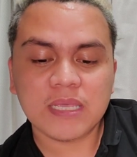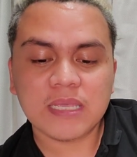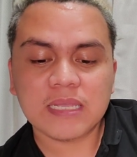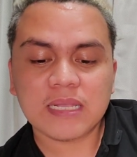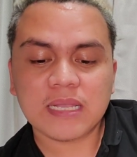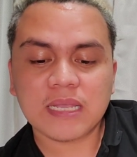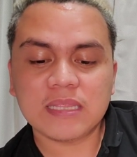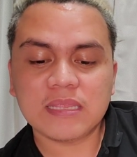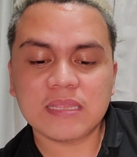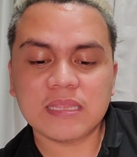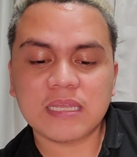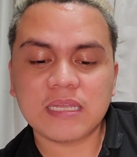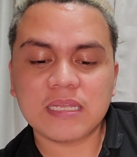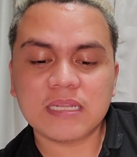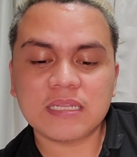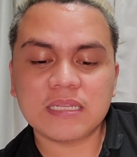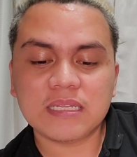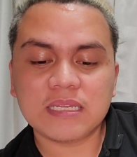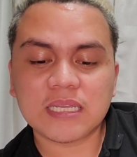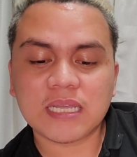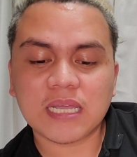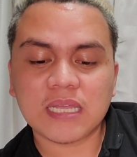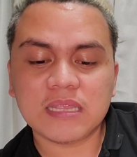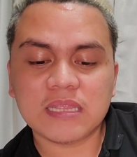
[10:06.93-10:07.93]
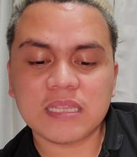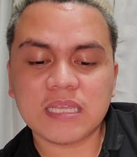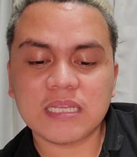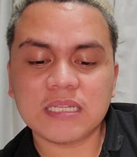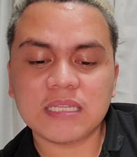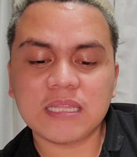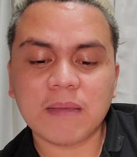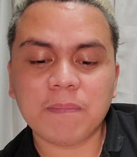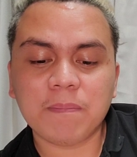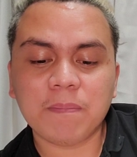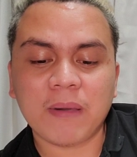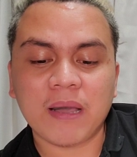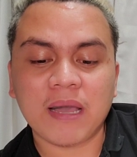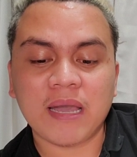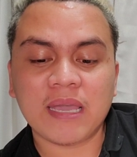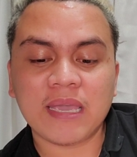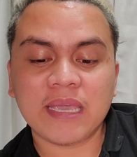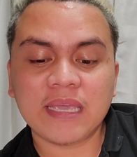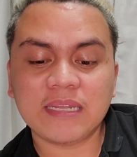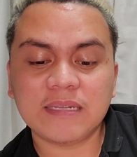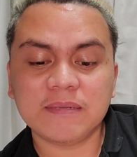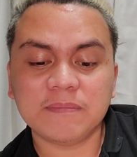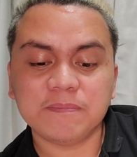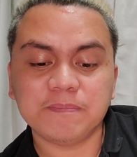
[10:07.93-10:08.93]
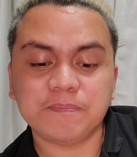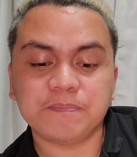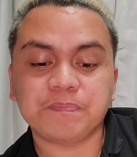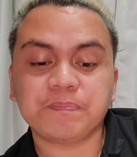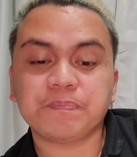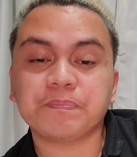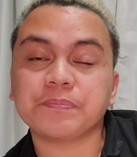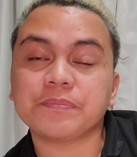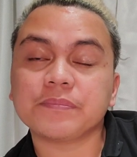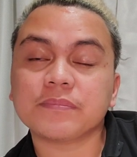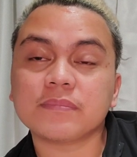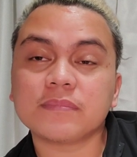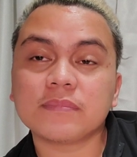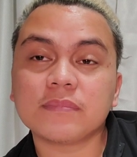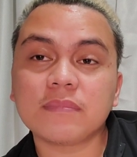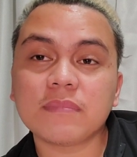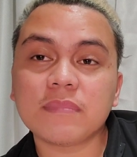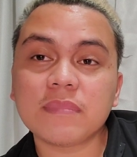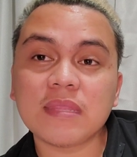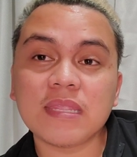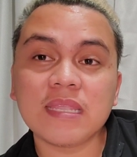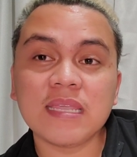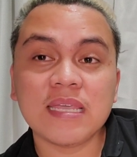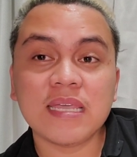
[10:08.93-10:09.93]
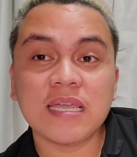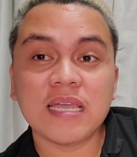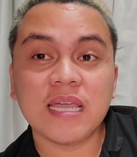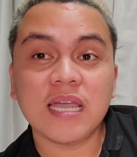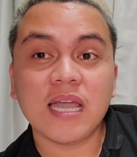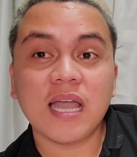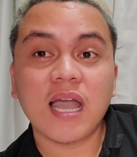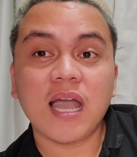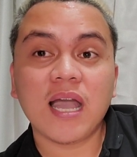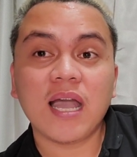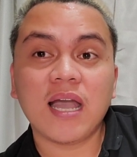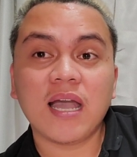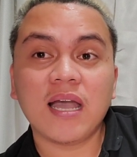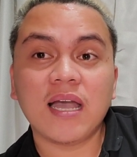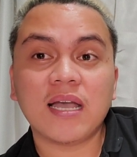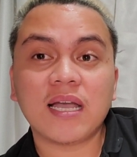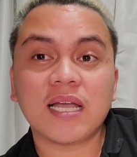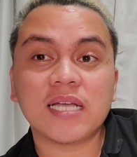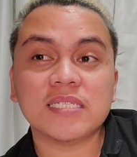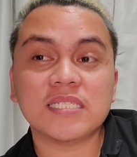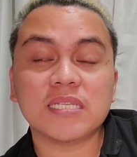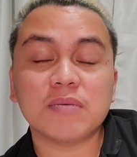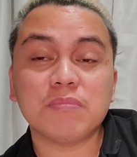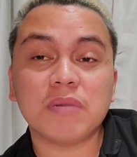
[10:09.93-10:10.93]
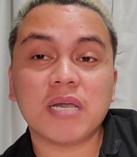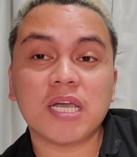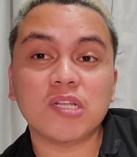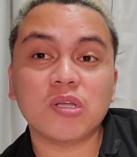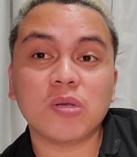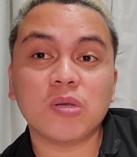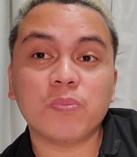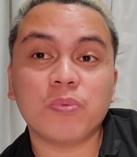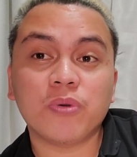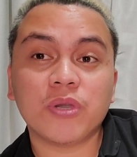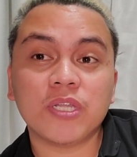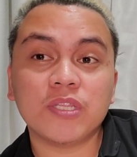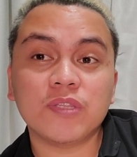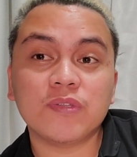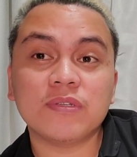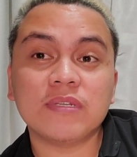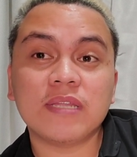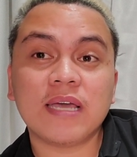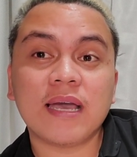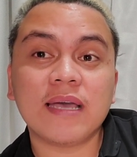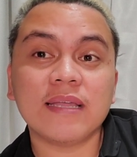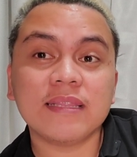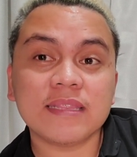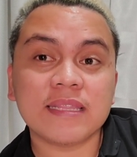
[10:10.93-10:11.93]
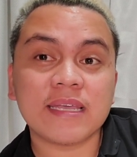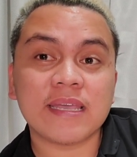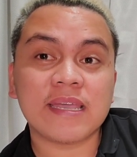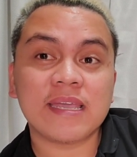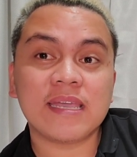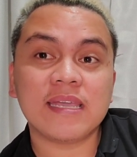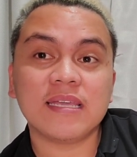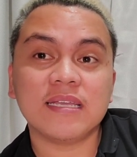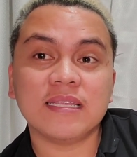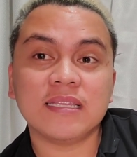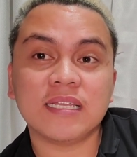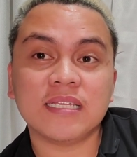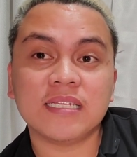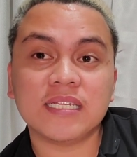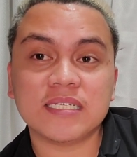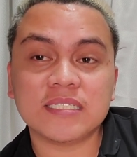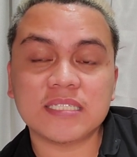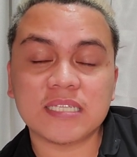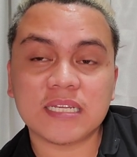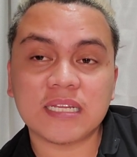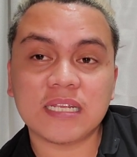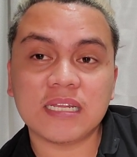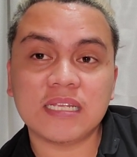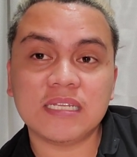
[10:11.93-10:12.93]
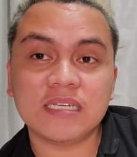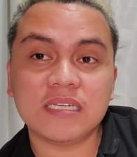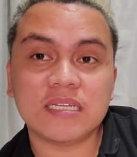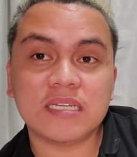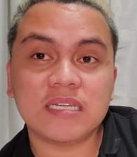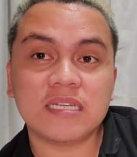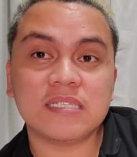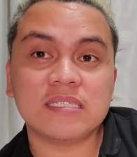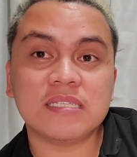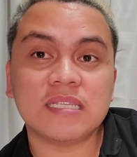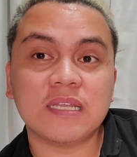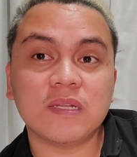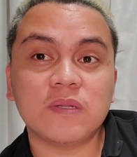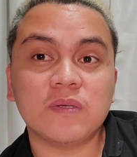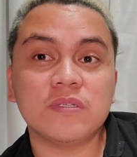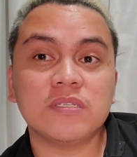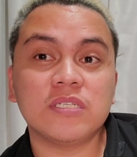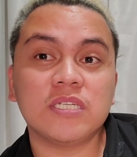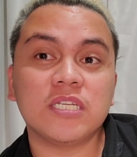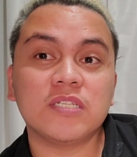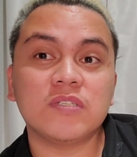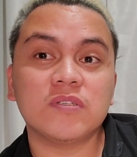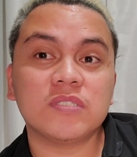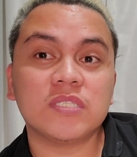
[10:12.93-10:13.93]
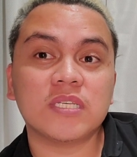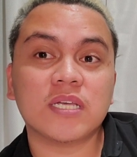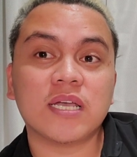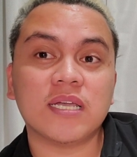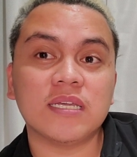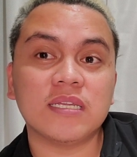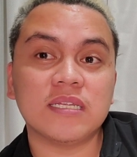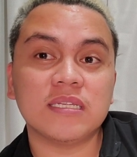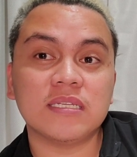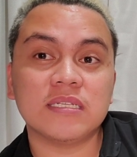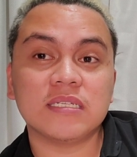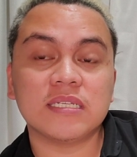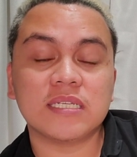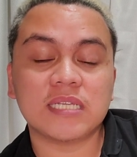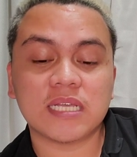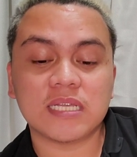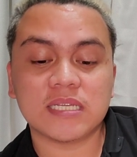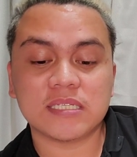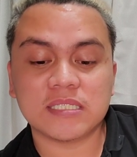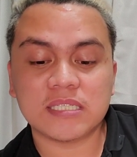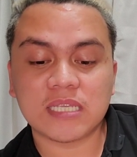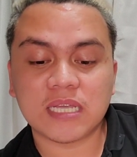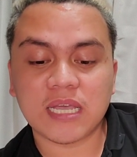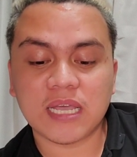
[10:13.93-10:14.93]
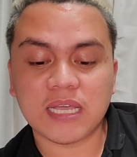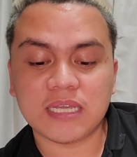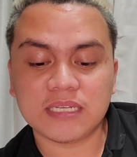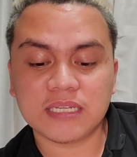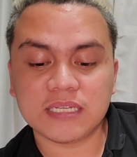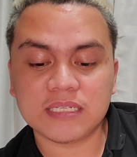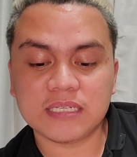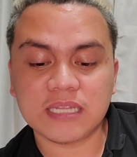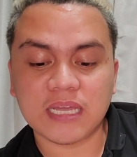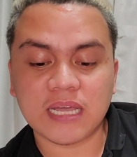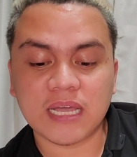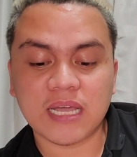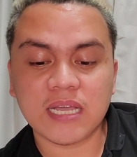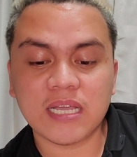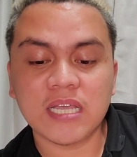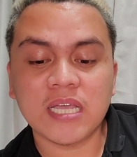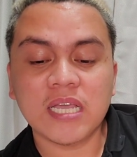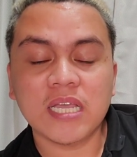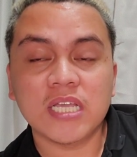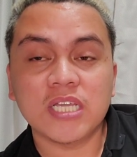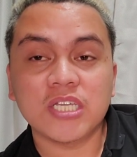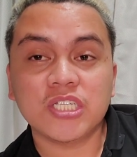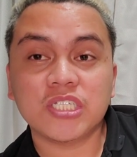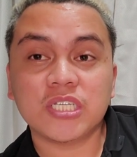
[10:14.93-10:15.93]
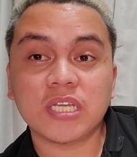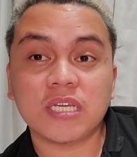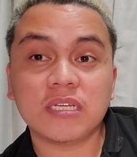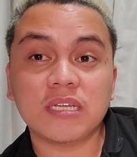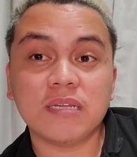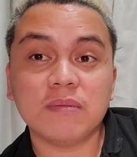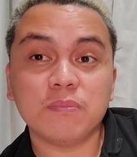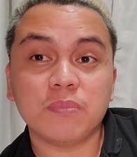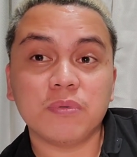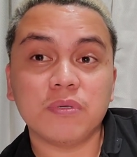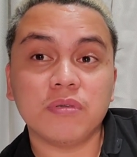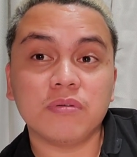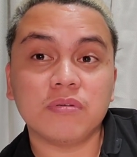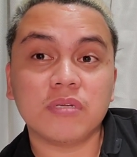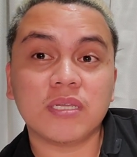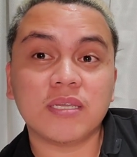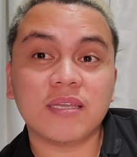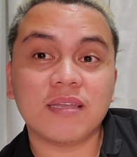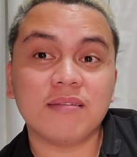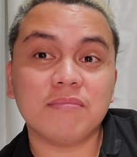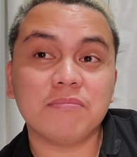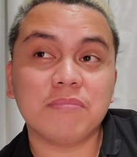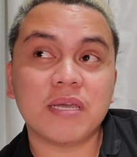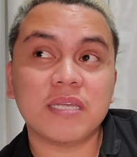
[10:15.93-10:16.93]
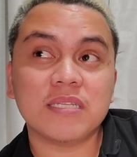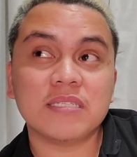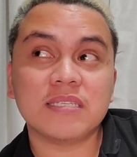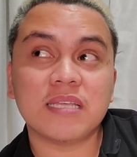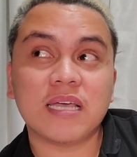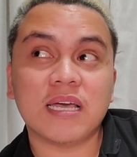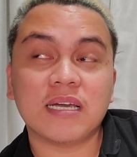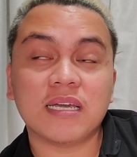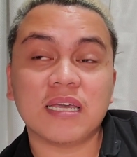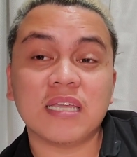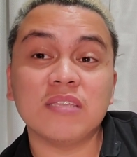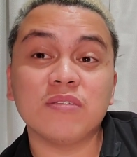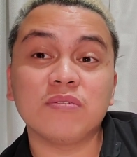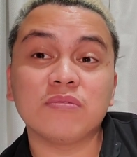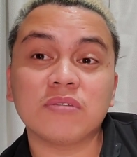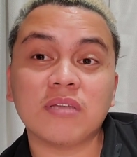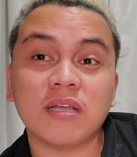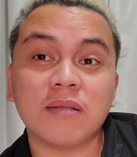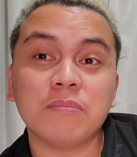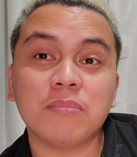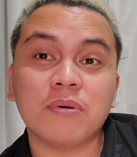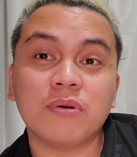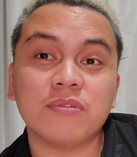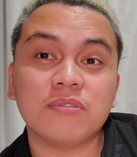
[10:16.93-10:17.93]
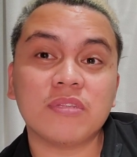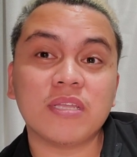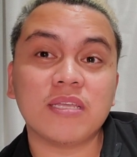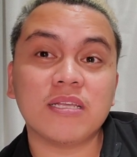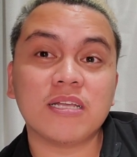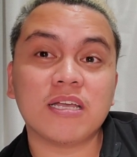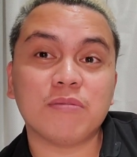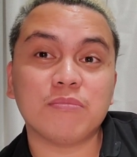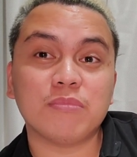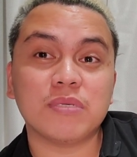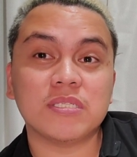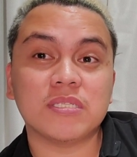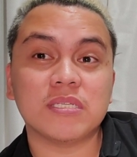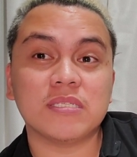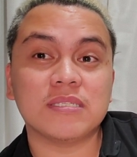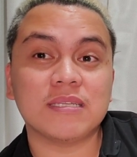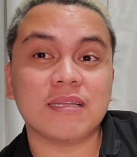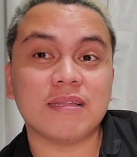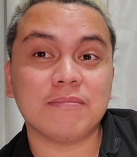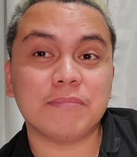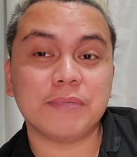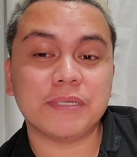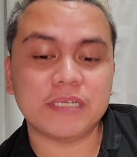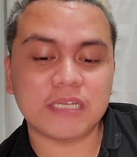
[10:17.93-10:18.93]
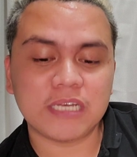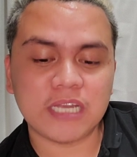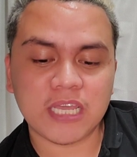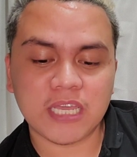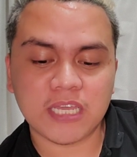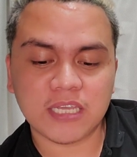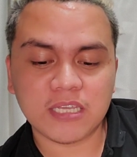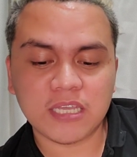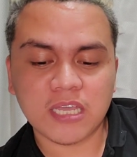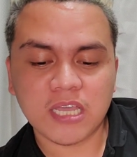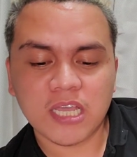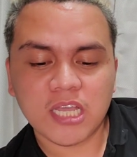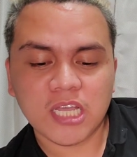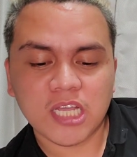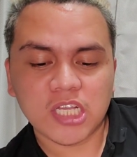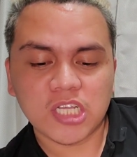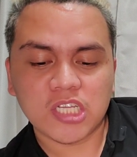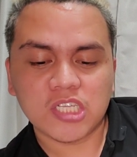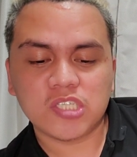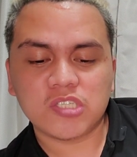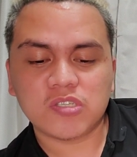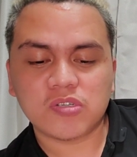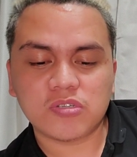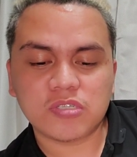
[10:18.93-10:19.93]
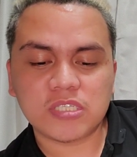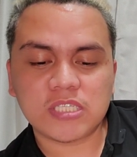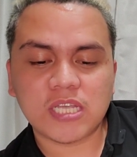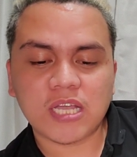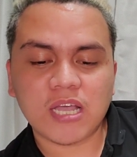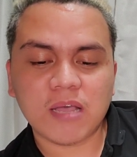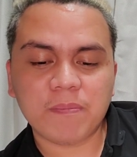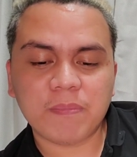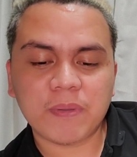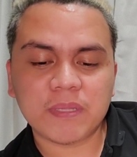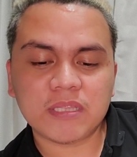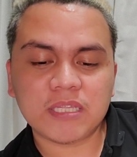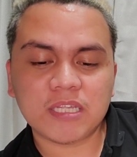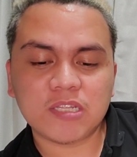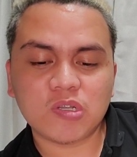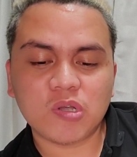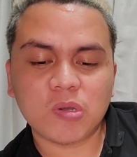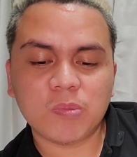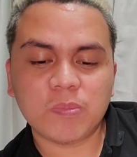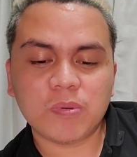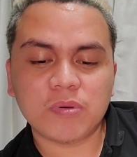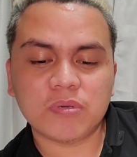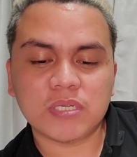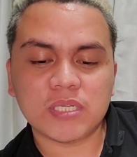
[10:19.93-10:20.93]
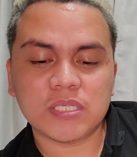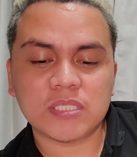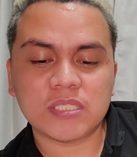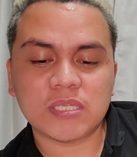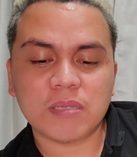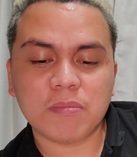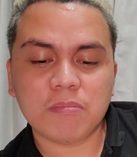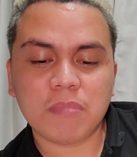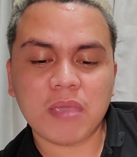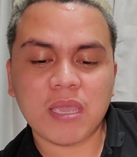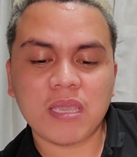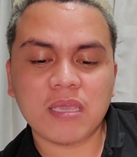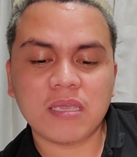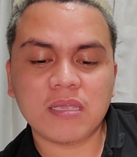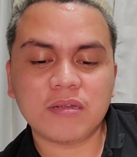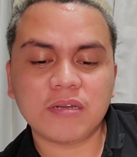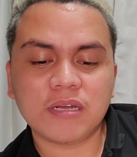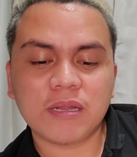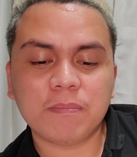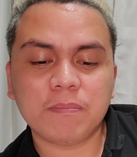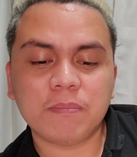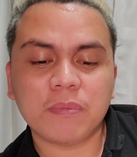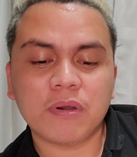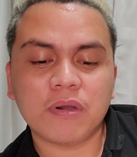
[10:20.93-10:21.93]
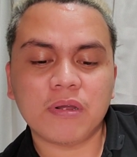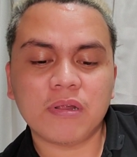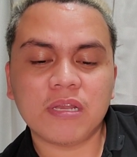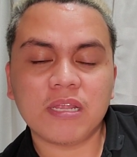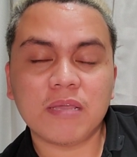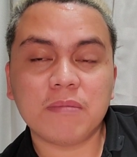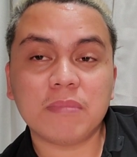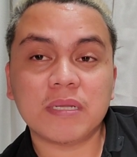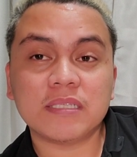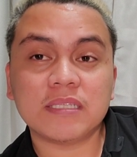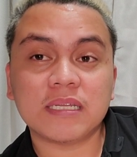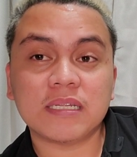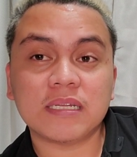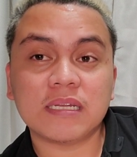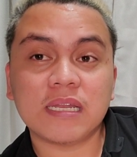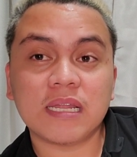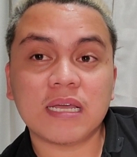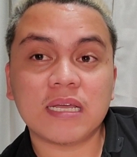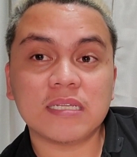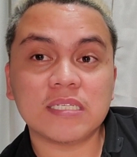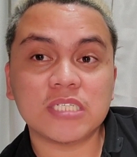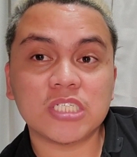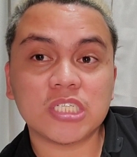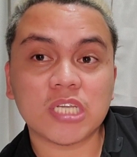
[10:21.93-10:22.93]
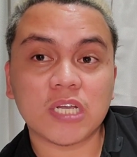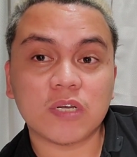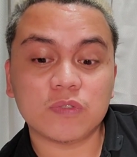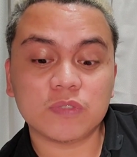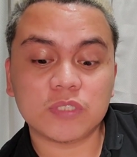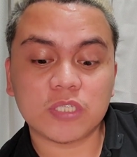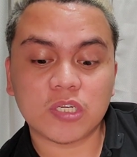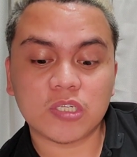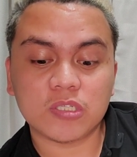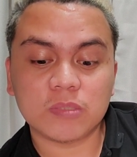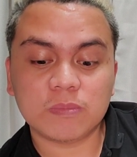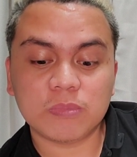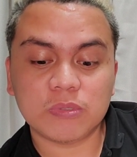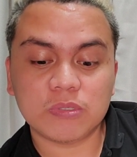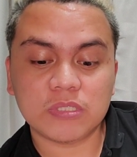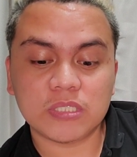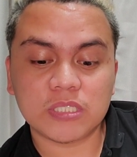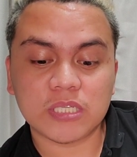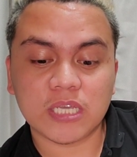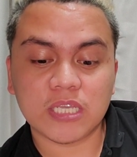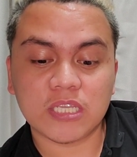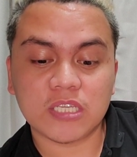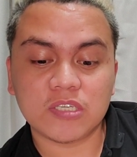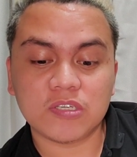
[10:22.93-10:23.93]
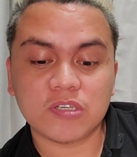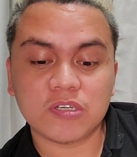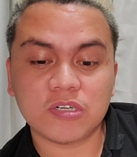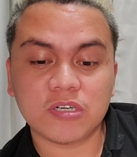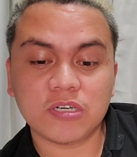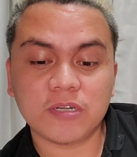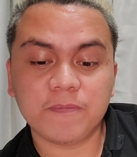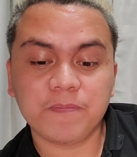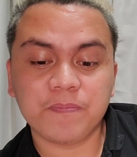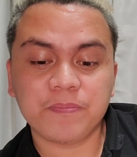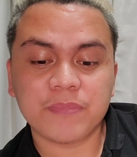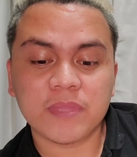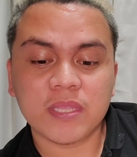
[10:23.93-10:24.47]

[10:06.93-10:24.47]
Candida, Candida Pine, uh, kasamahan ko po ito dati na nagsarili na ng salon dito sa, Can- ka- sa Canada. Siya rin po yung nag-invite sa akin yung nag voting kami sa Selvan Lake. So, sa kapatid ko po na si May Ripoli Matanla, shout out po sa inyo.